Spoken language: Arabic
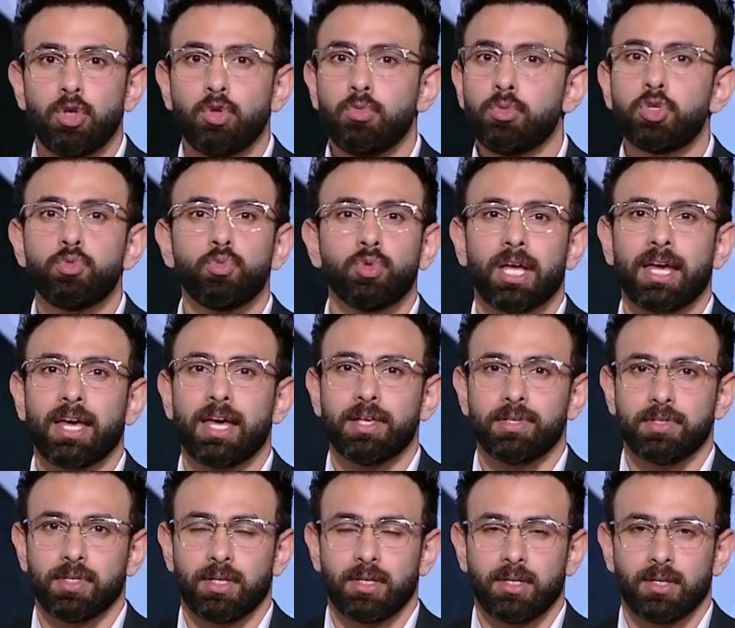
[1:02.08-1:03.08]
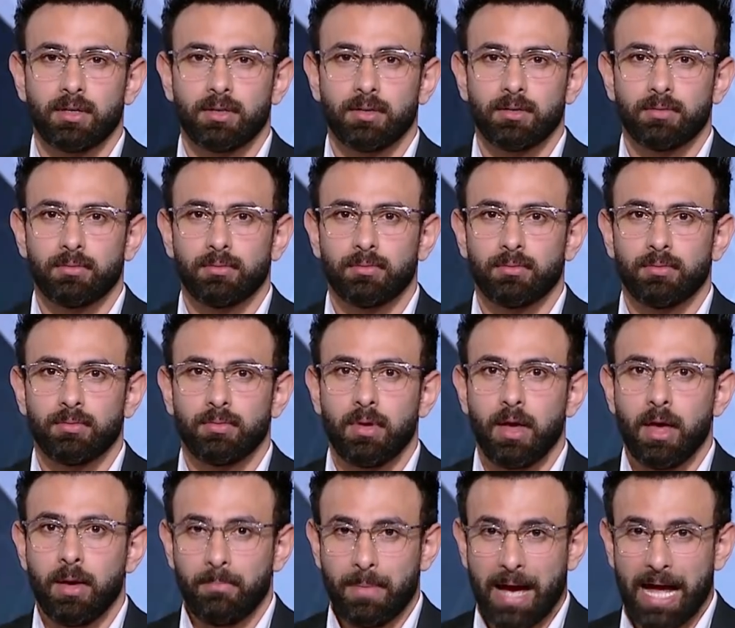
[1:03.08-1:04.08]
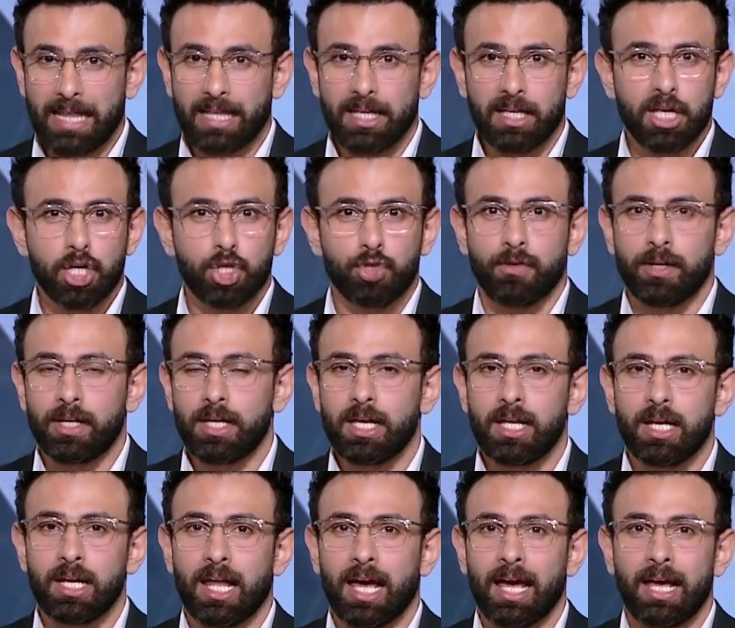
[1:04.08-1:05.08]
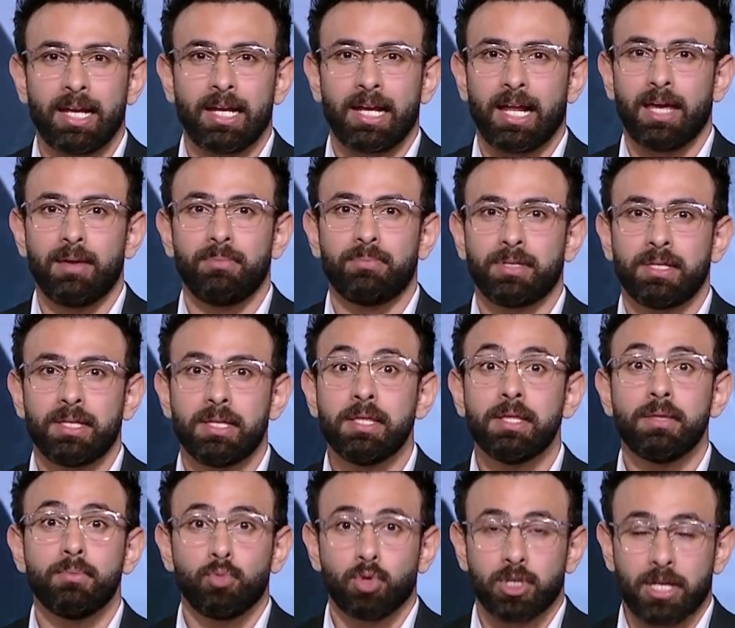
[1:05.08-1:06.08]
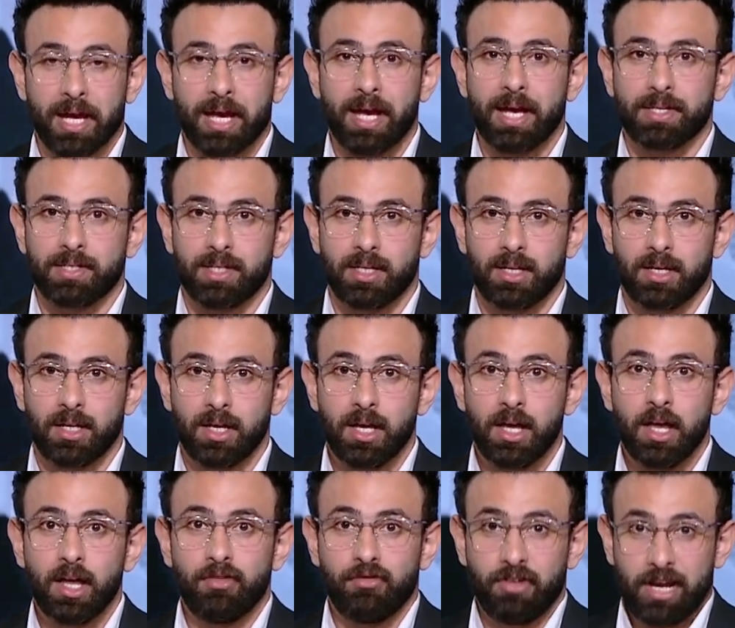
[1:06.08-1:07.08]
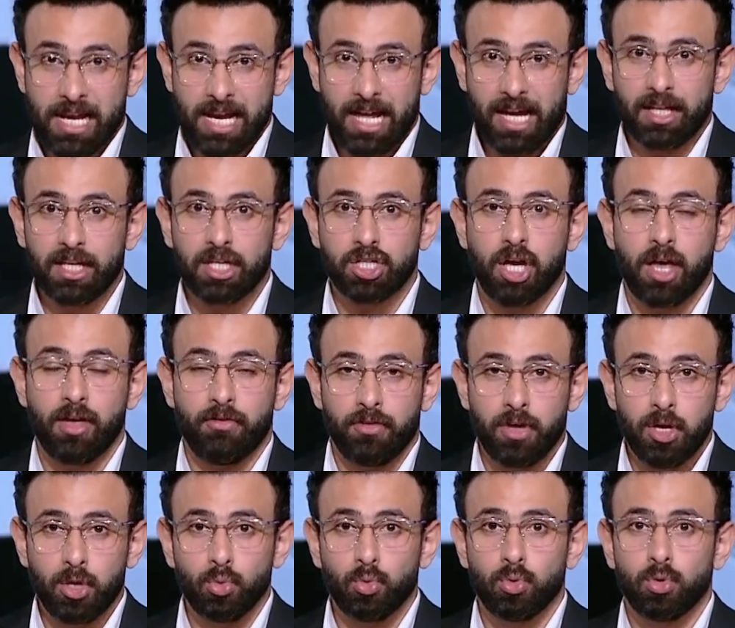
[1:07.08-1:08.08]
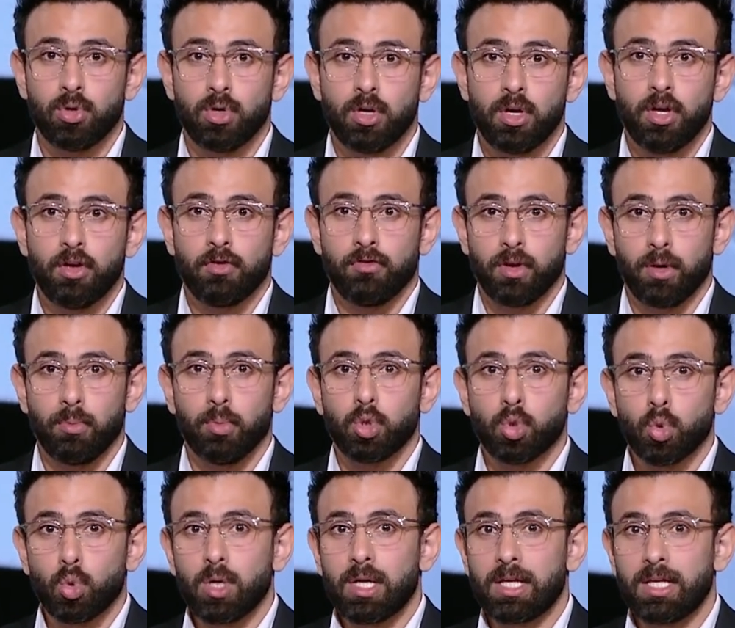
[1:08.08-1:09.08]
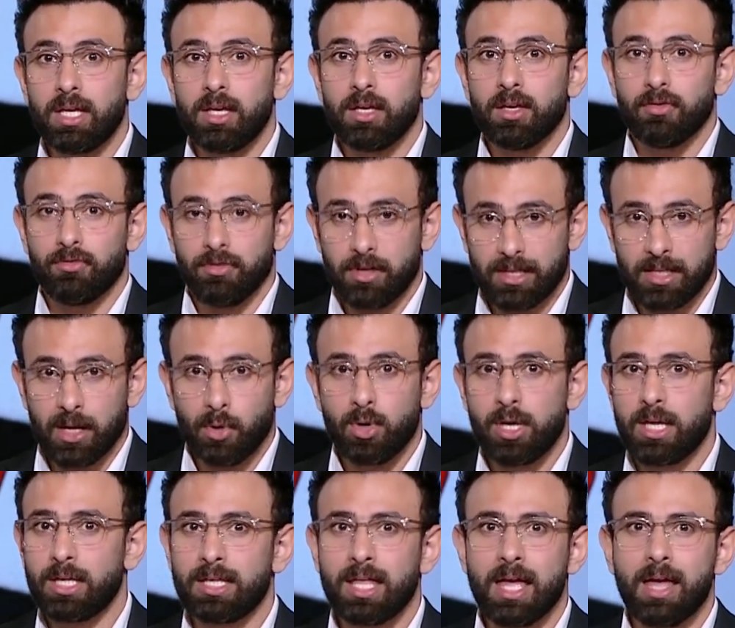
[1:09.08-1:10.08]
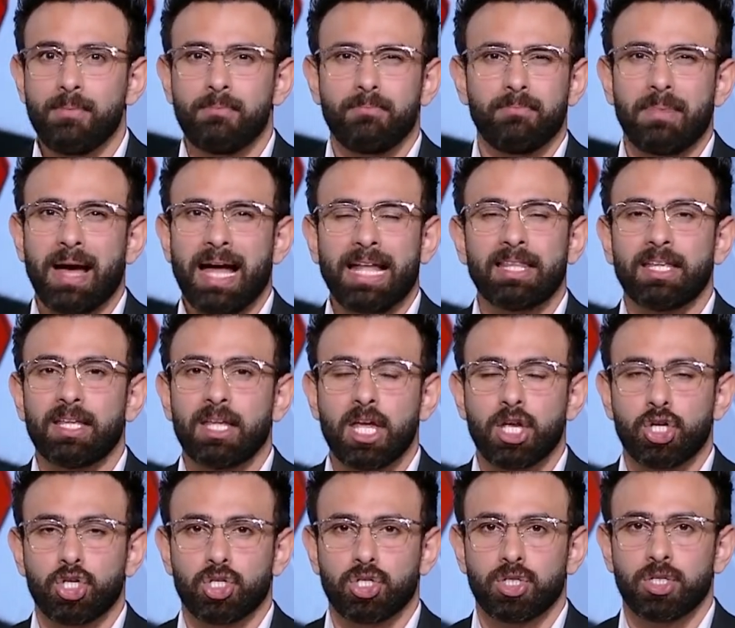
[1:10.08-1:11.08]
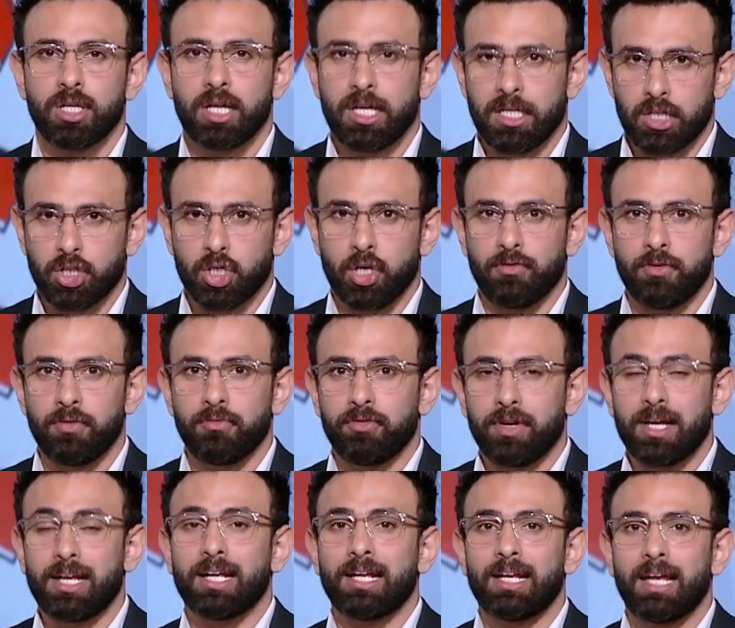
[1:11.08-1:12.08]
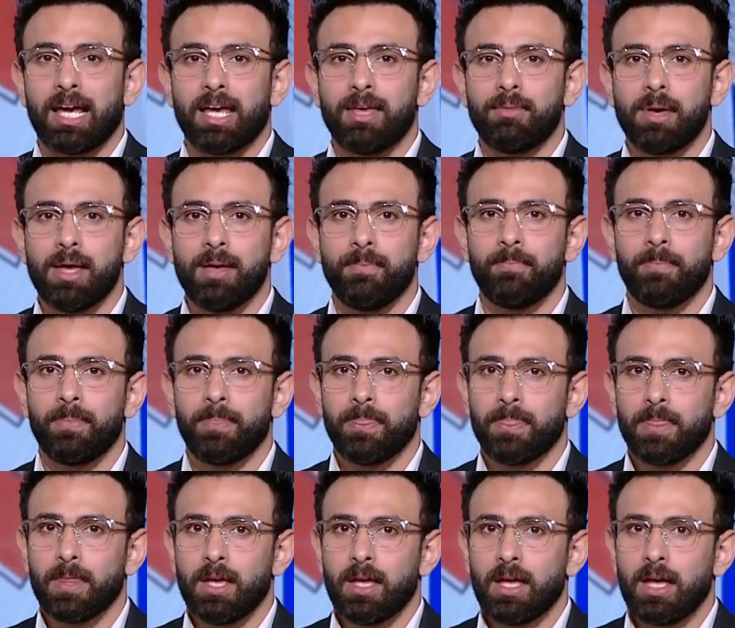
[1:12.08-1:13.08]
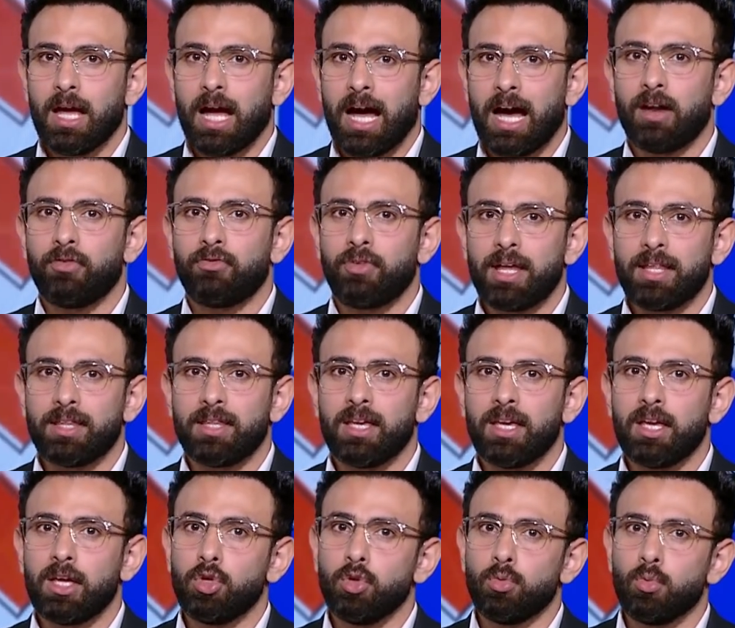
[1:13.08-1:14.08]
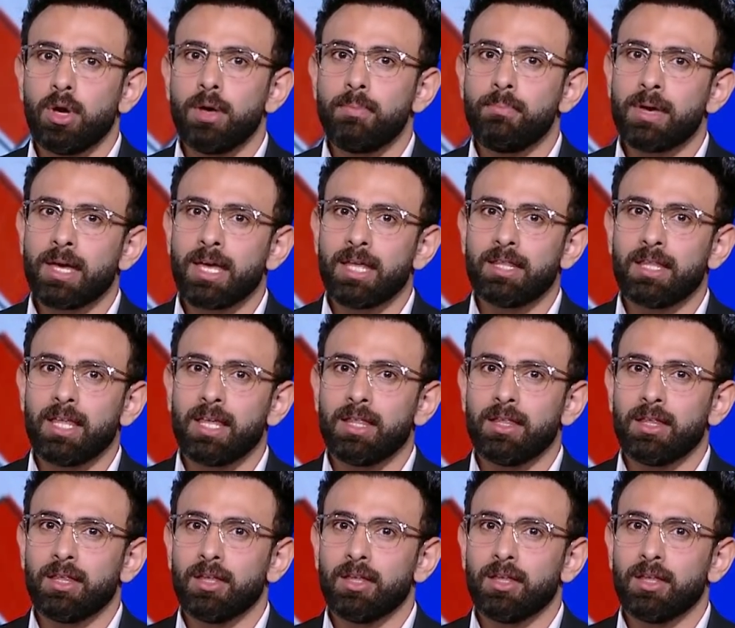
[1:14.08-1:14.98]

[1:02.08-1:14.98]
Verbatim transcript: مش متخاذل ما عندناش في الجيل الحالي لعيب متخاذل في اللي احنا شايفينه في البطوله دي في التوقيت ده ما عندناش احنا شايفين فعلا لعيبه عارفه قد ايه انه مهم جدا